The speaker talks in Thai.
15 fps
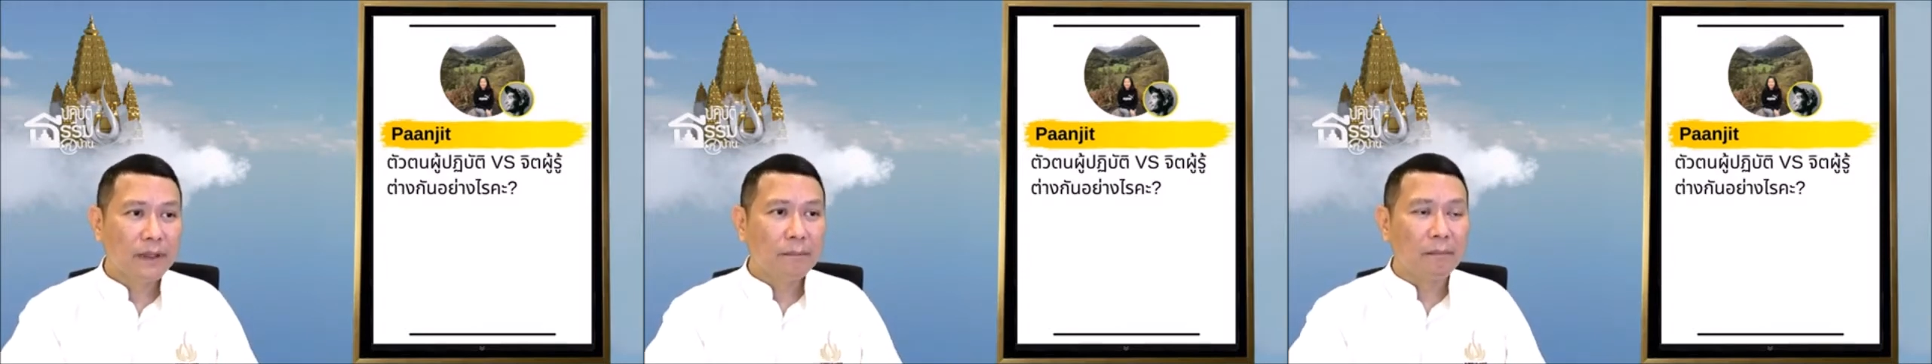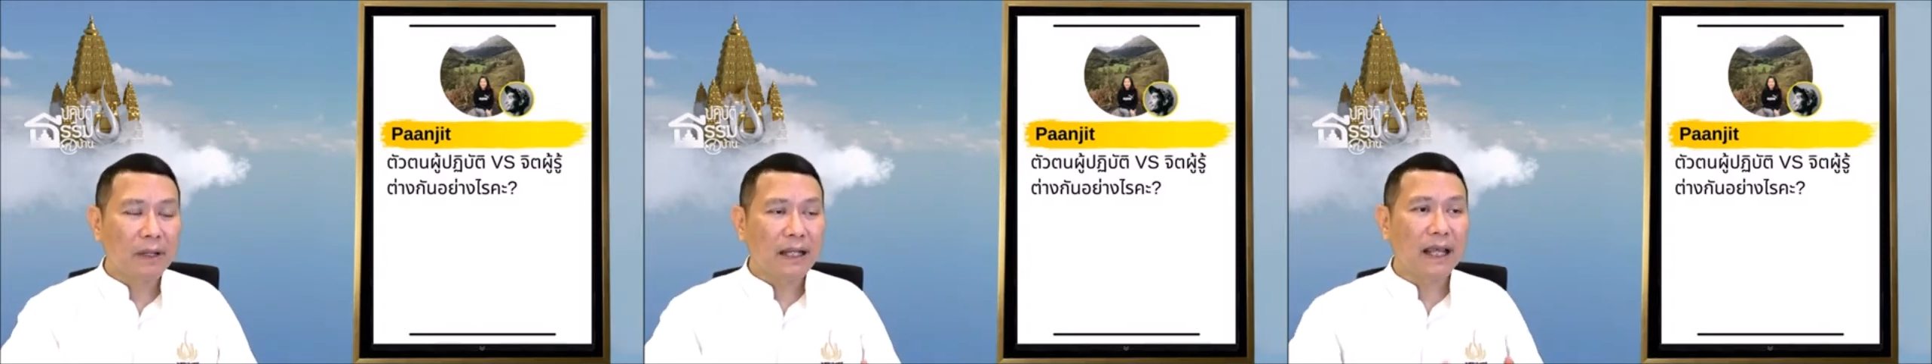
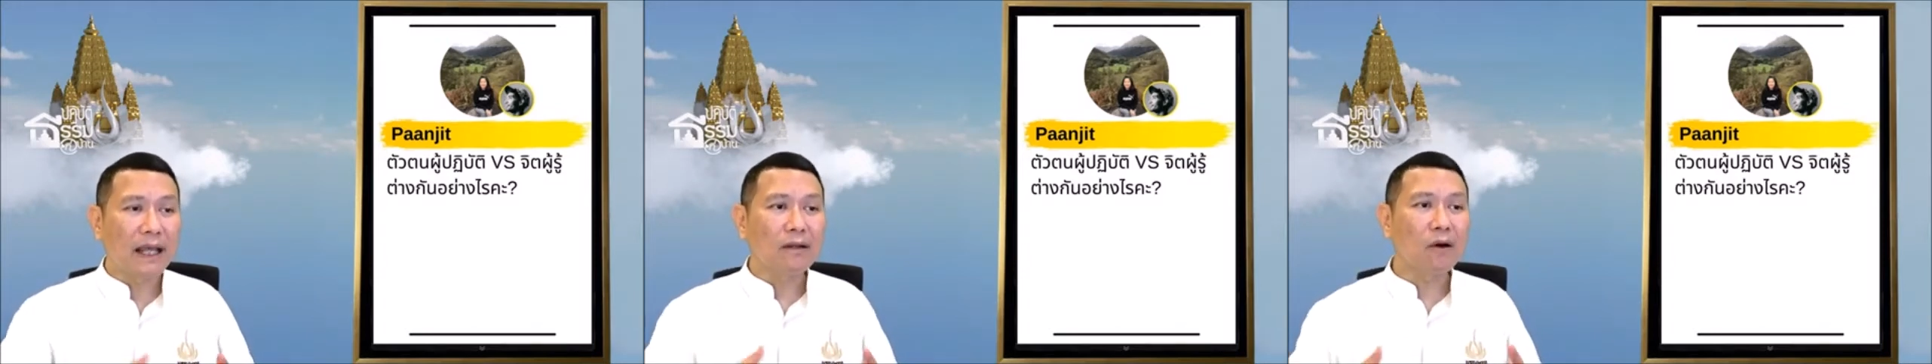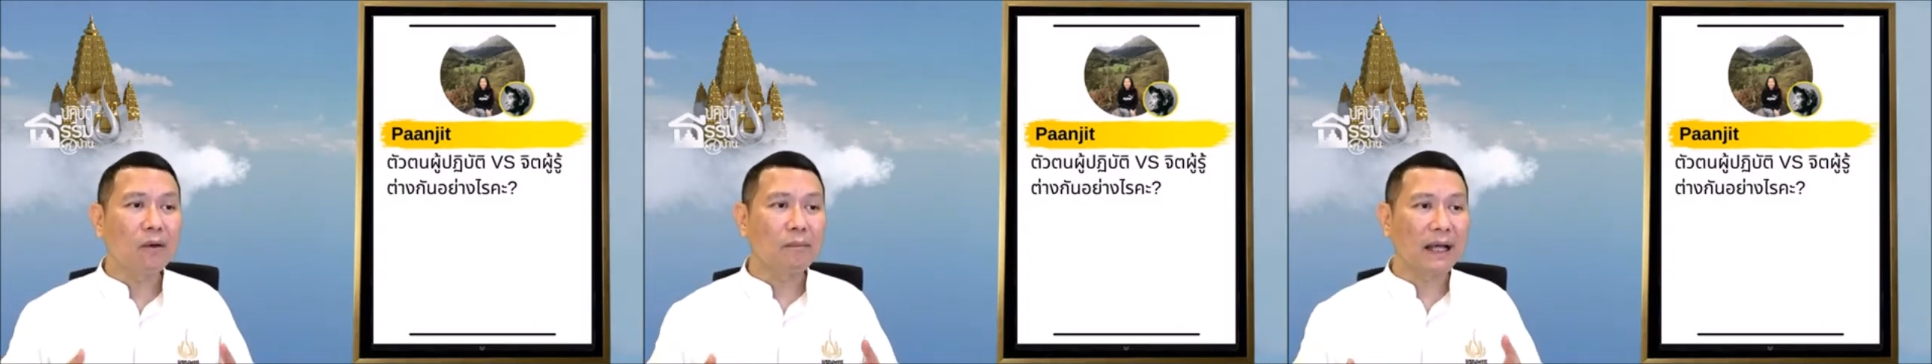มันเห็
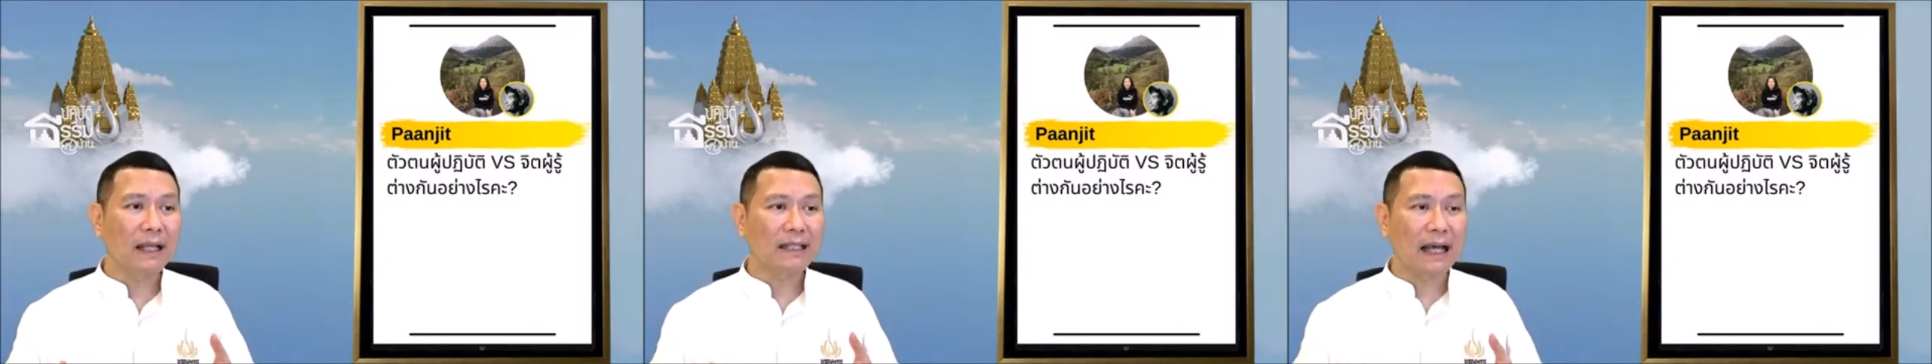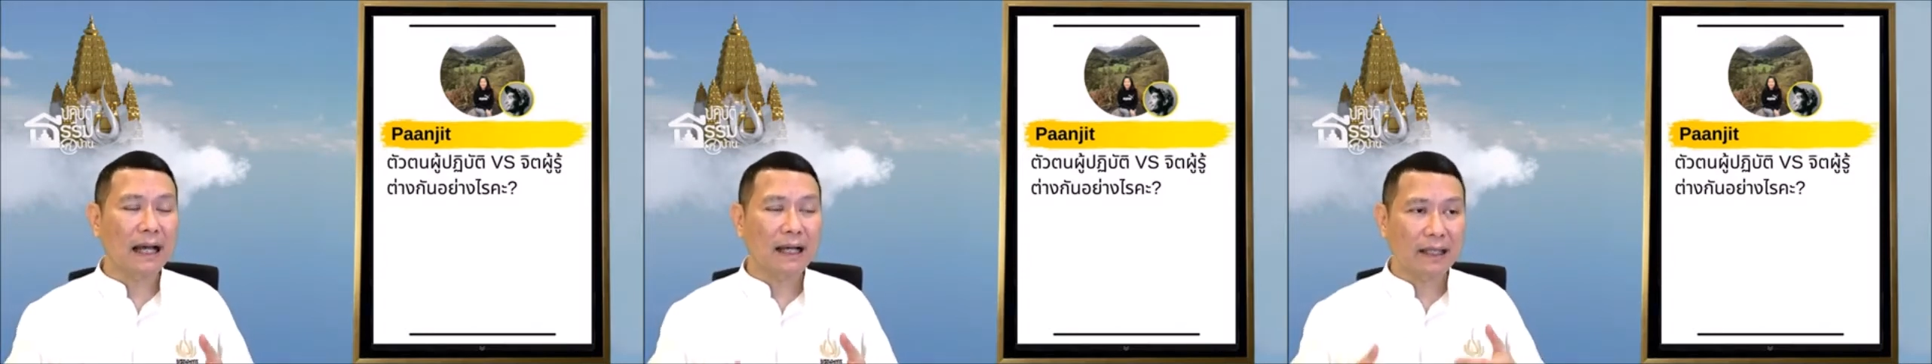นออกมา
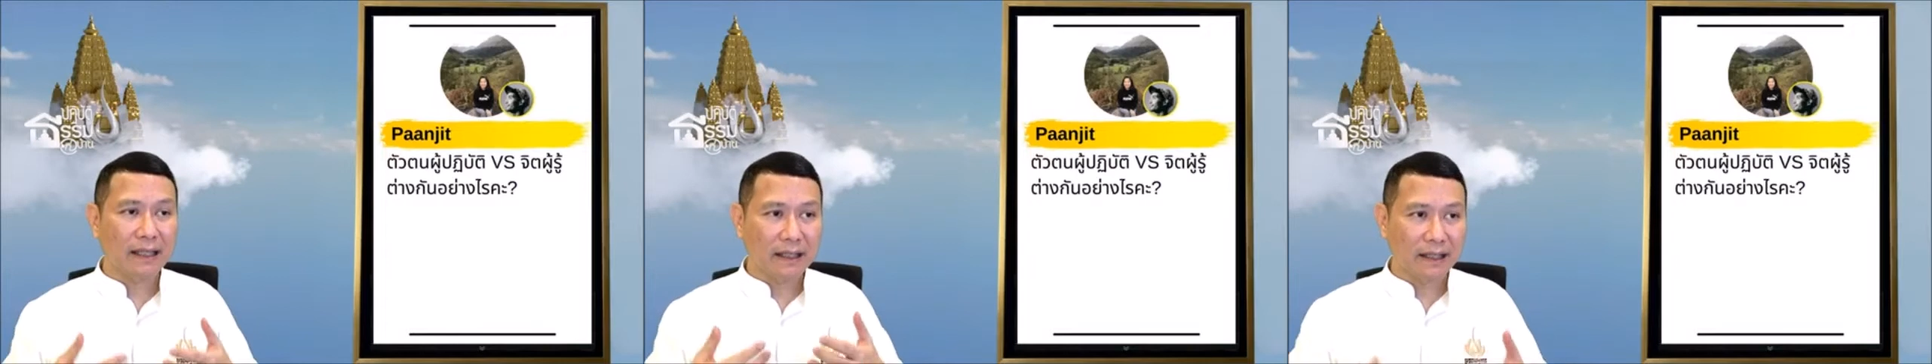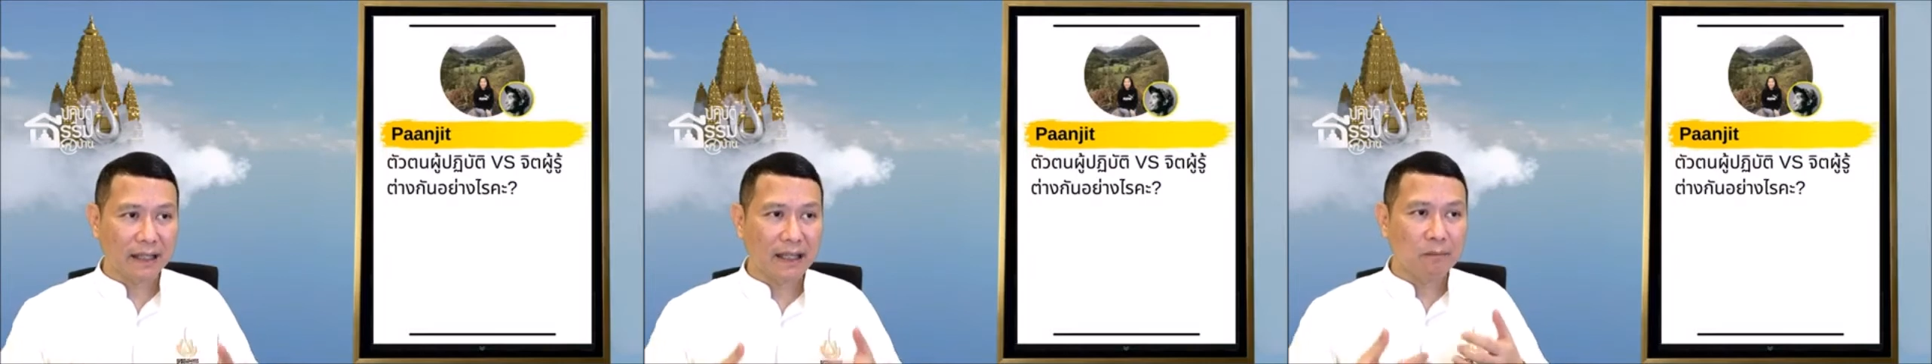จาก
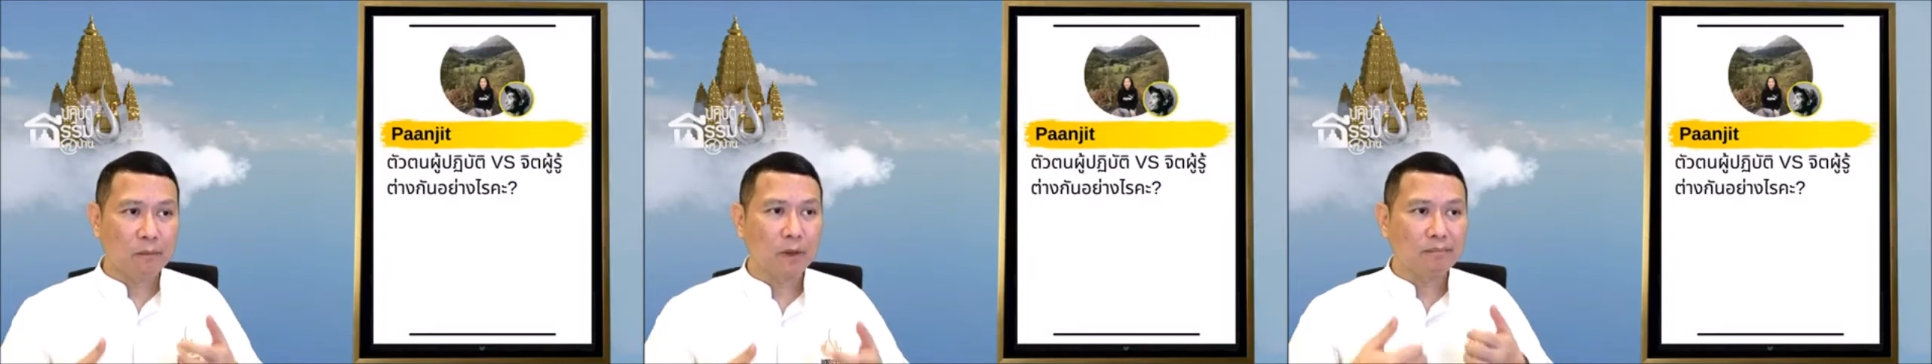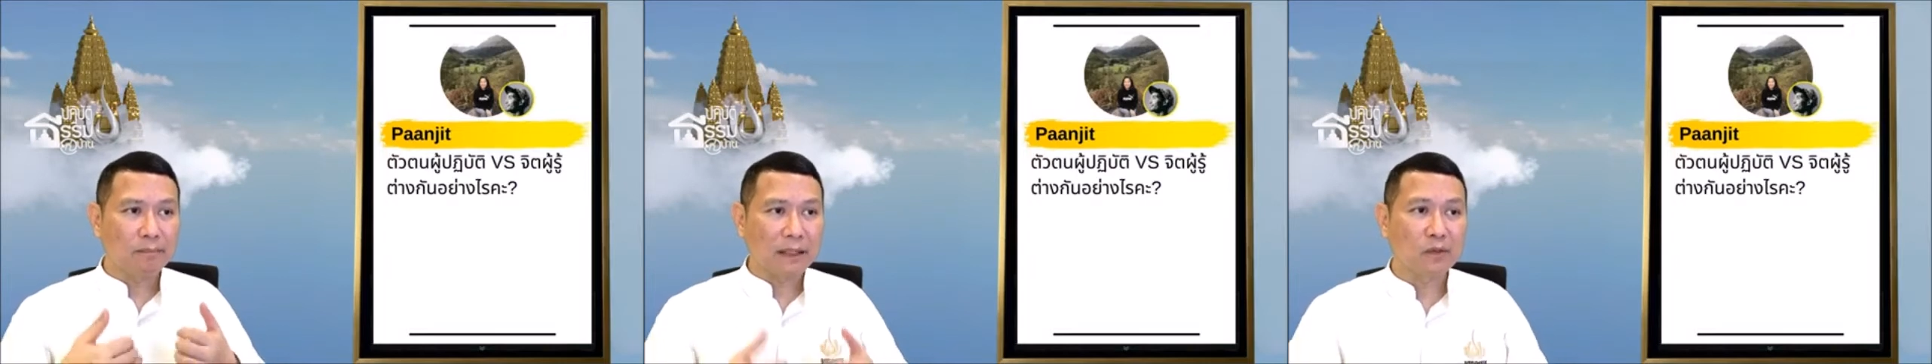อิริยาบ
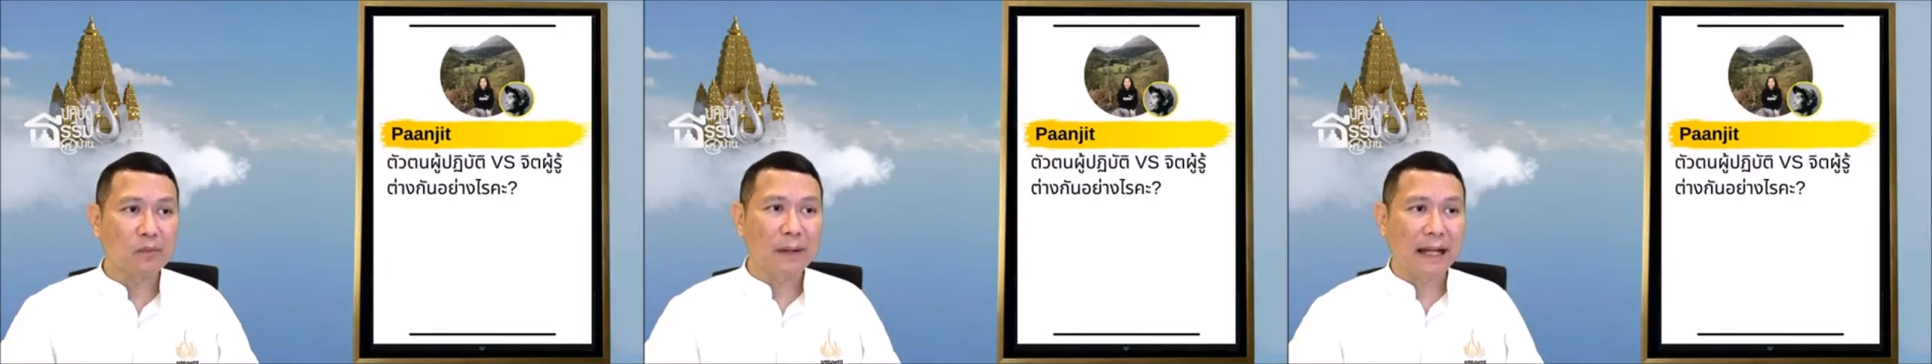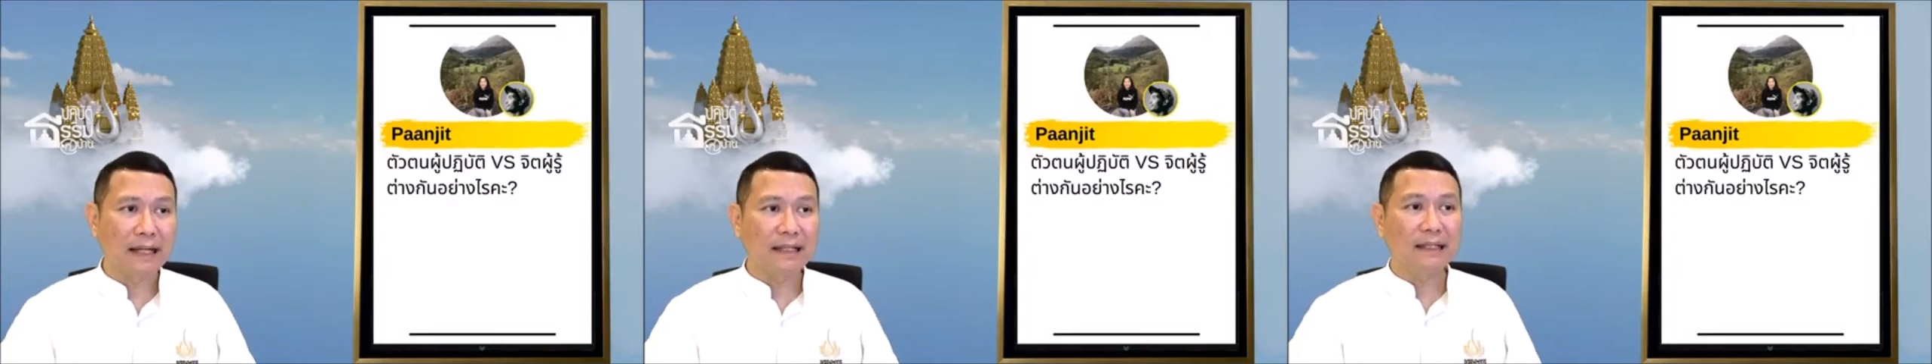ถปัจจุ
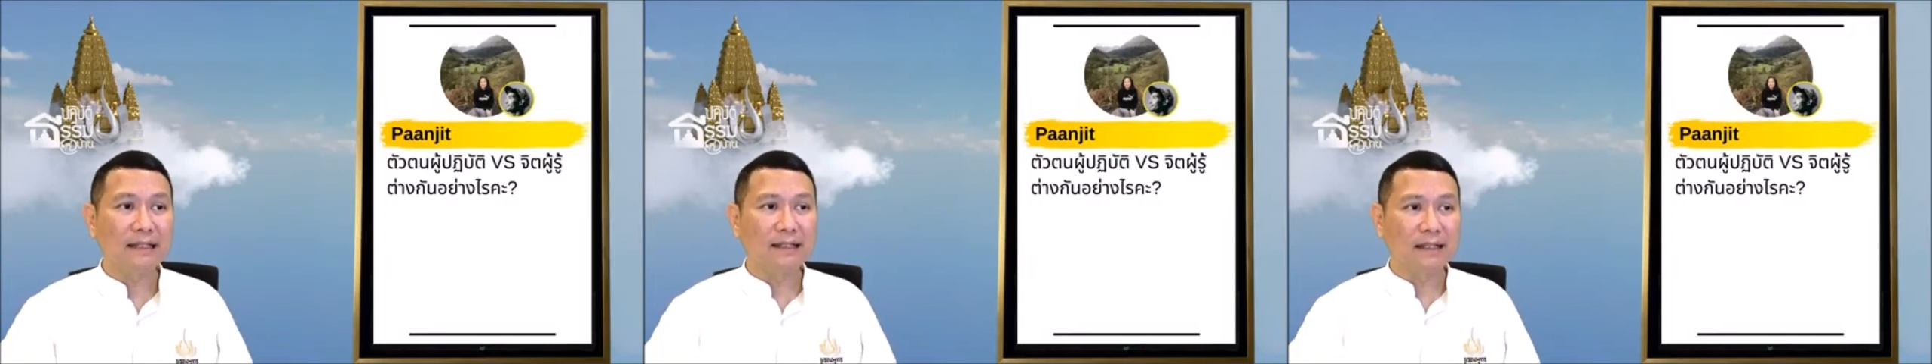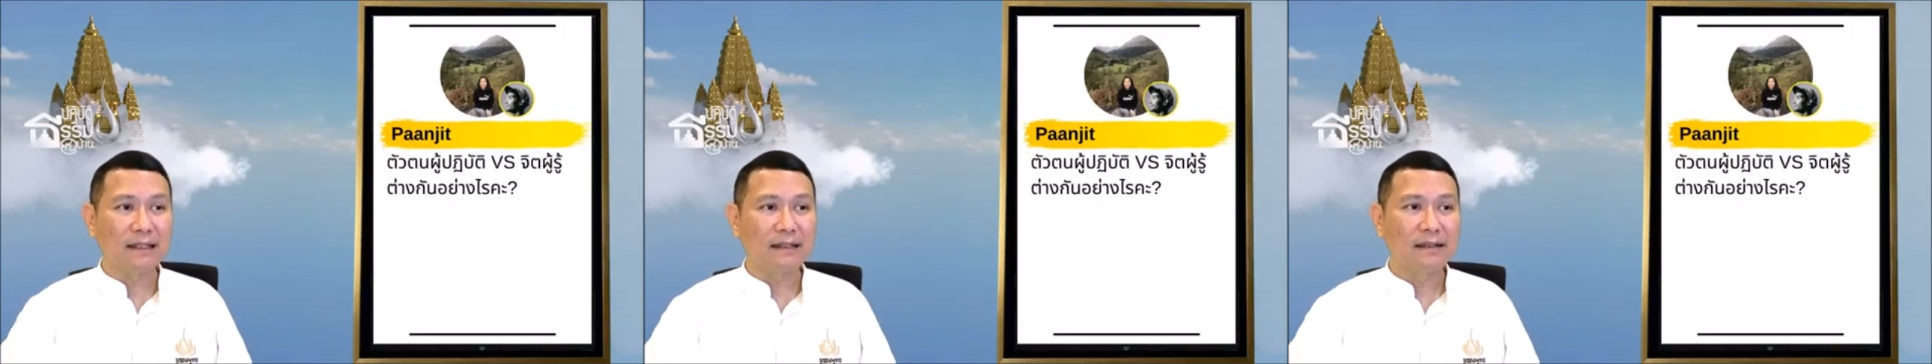บันนี้
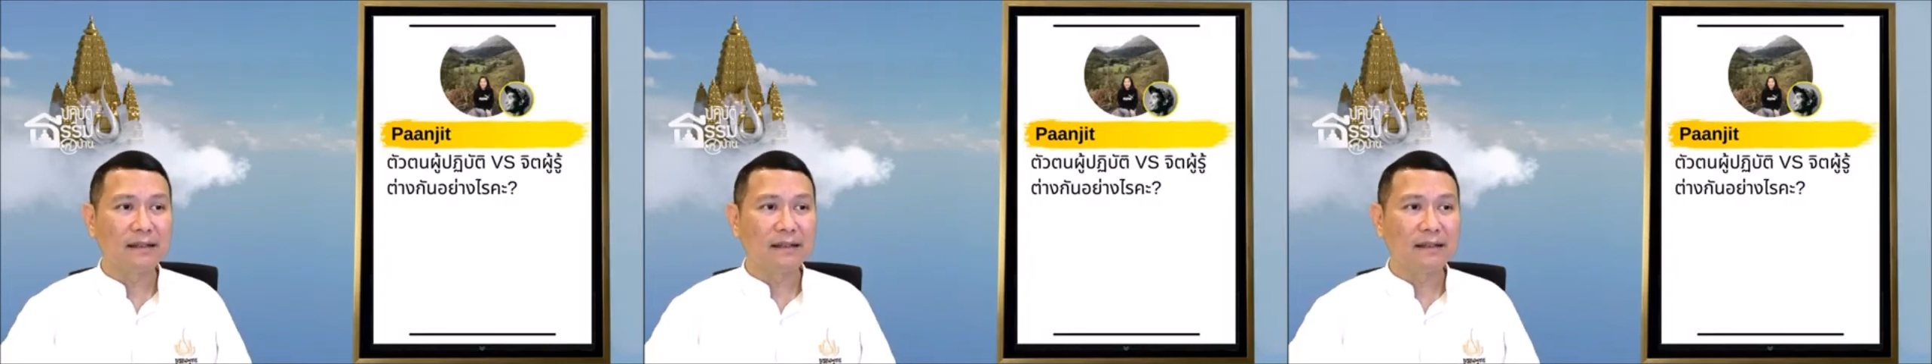เลย